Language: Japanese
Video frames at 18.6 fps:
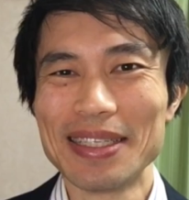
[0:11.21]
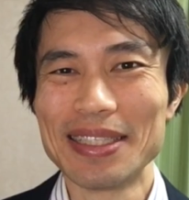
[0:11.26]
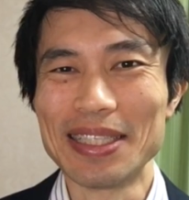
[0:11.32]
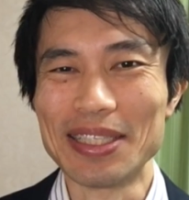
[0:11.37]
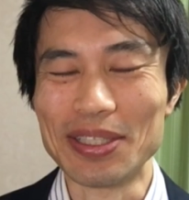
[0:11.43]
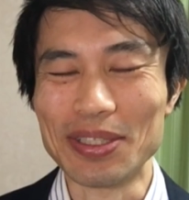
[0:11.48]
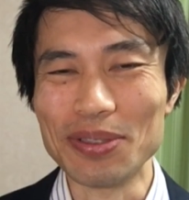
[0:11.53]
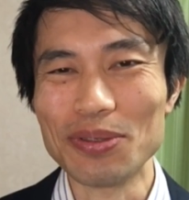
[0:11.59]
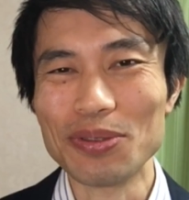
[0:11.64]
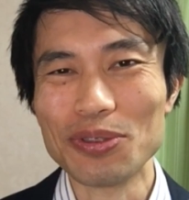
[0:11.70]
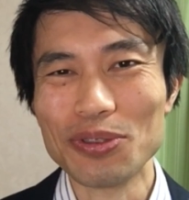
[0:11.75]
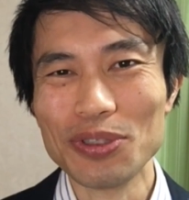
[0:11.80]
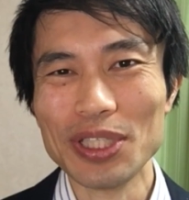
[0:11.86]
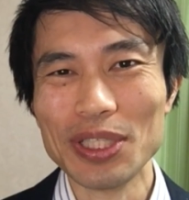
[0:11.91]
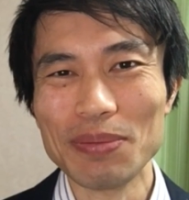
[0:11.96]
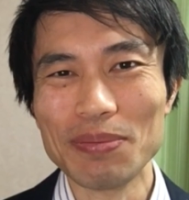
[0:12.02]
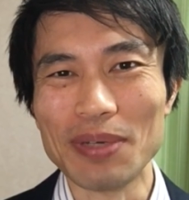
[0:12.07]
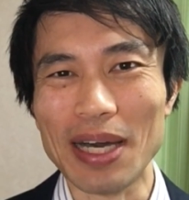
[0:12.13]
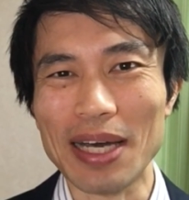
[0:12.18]
地球の中
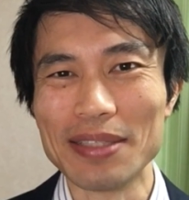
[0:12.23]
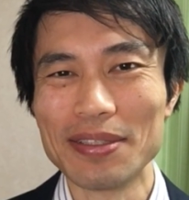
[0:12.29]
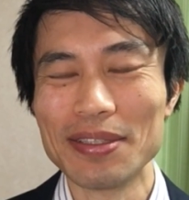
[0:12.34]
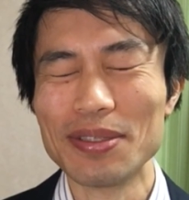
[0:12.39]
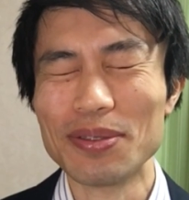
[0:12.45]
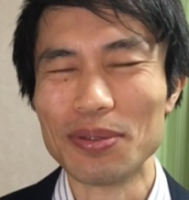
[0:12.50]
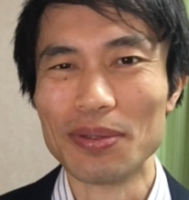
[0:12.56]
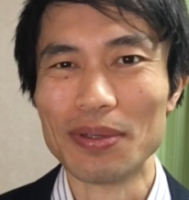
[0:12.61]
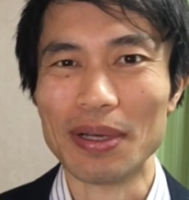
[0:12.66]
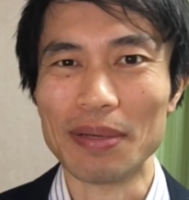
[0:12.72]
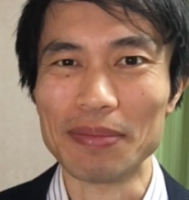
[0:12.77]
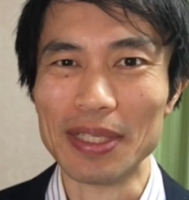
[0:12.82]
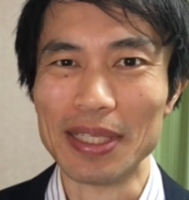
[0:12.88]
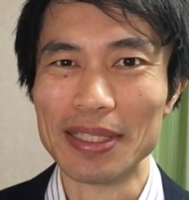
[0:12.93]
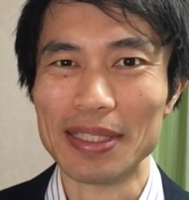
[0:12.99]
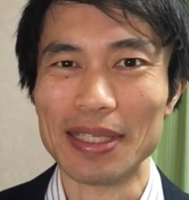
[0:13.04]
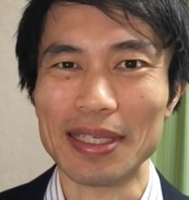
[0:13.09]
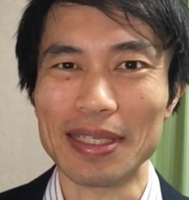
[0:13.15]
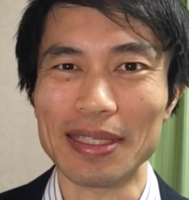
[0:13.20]
心部は暑いことは皆
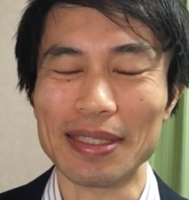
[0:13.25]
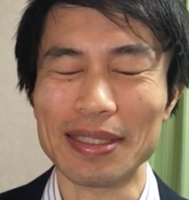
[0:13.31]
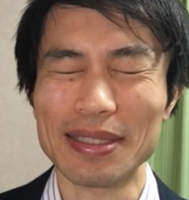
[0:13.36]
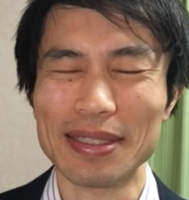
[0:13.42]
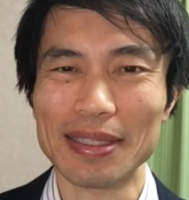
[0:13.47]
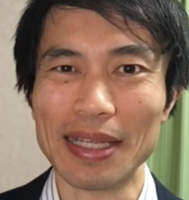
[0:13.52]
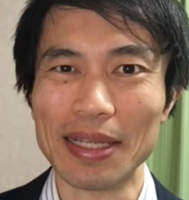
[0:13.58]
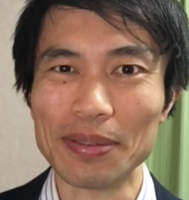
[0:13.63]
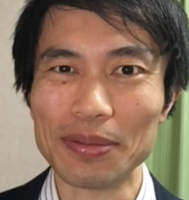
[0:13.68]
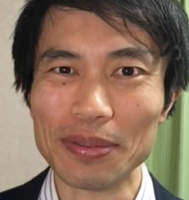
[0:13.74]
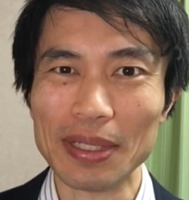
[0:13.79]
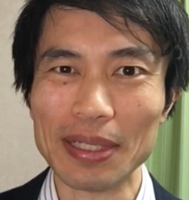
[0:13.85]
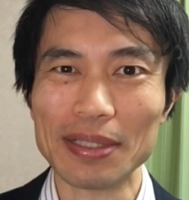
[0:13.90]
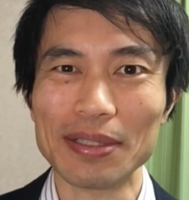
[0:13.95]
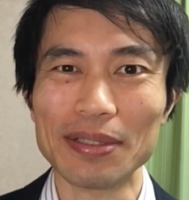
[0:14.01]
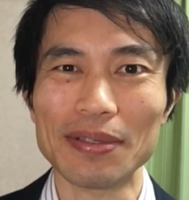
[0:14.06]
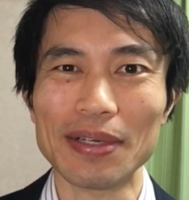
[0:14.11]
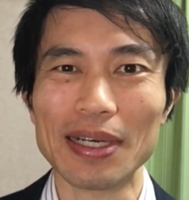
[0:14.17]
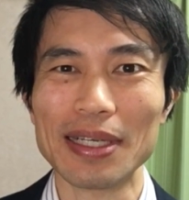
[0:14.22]
さんなんとな
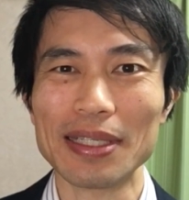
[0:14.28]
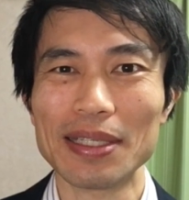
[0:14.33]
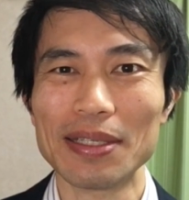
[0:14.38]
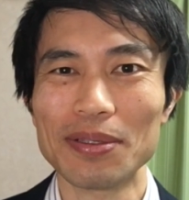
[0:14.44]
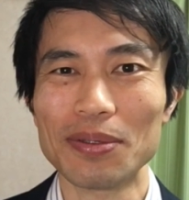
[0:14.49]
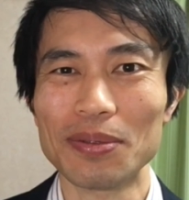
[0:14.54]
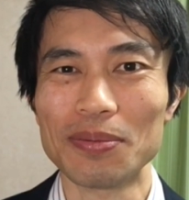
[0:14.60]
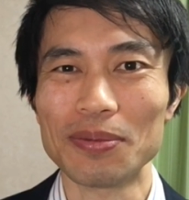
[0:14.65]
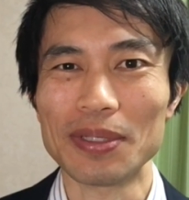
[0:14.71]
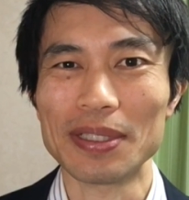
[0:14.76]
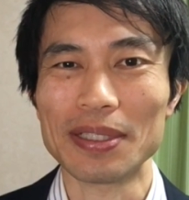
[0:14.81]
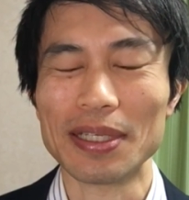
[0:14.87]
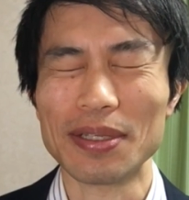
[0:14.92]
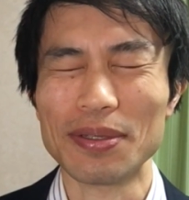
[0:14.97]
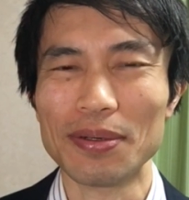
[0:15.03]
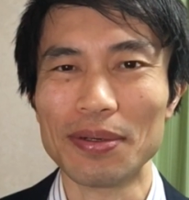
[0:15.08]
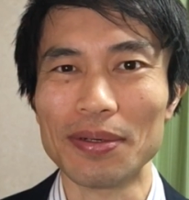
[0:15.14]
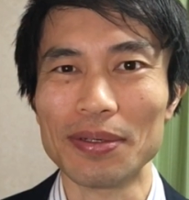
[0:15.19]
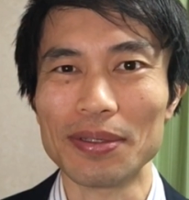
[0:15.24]
く分かっていると思うんですけ
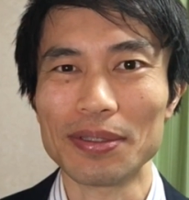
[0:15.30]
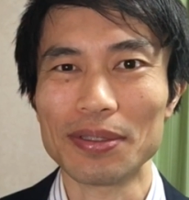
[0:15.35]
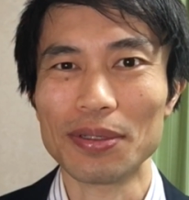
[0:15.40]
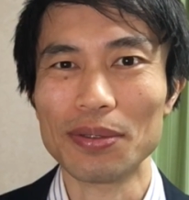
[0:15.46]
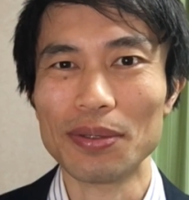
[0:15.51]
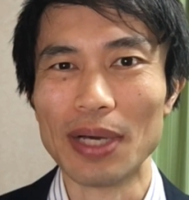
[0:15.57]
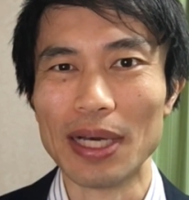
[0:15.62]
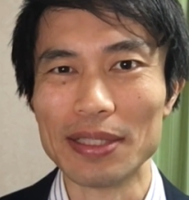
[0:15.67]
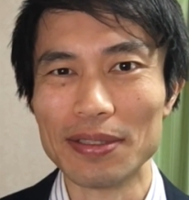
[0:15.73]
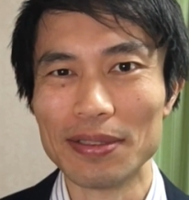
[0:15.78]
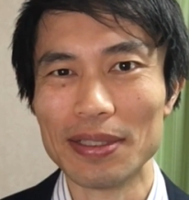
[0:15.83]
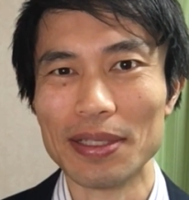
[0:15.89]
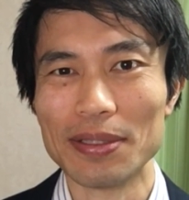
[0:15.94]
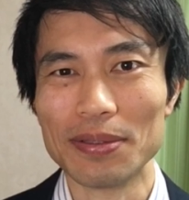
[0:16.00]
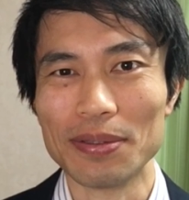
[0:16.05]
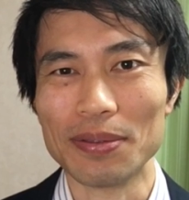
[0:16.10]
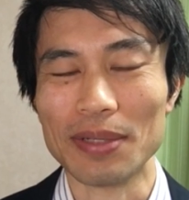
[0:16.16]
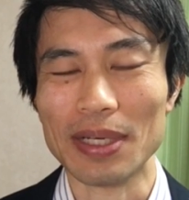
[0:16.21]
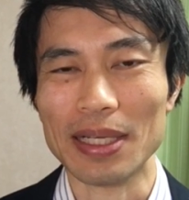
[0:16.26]
ど、その暑さ
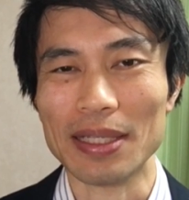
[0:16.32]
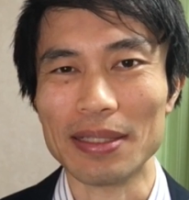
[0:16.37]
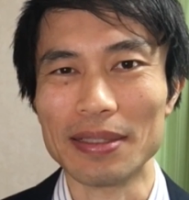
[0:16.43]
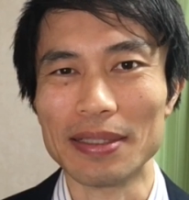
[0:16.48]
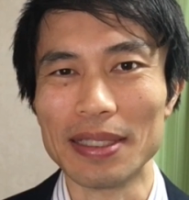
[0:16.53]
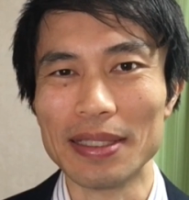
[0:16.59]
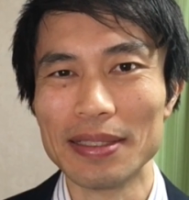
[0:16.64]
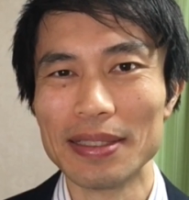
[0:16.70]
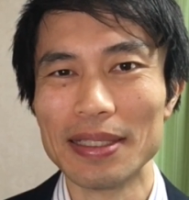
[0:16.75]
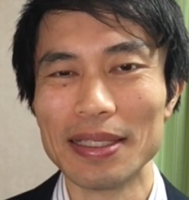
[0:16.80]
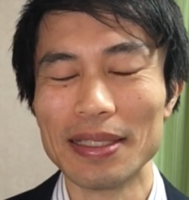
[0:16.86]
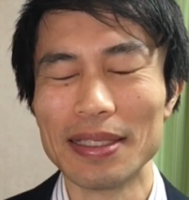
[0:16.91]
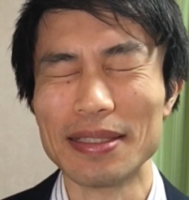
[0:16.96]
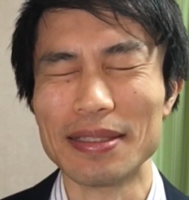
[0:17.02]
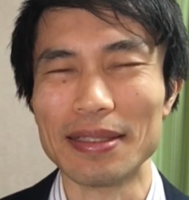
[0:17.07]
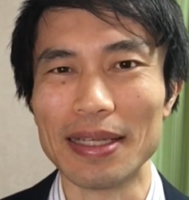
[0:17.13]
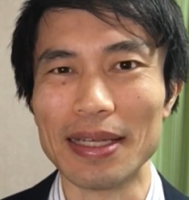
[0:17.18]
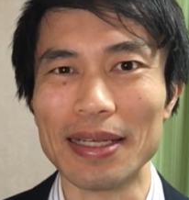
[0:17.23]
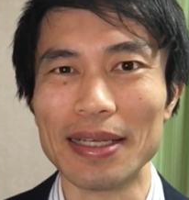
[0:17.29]
というのが全然で
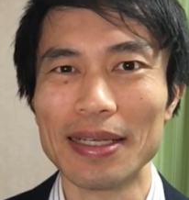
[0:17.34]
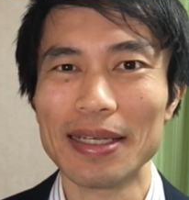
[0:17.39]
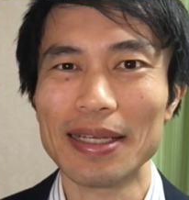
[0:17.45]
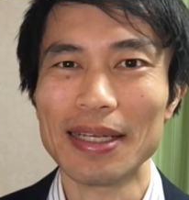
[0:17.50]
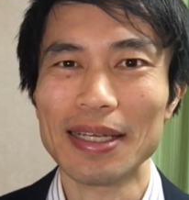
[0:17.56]
すね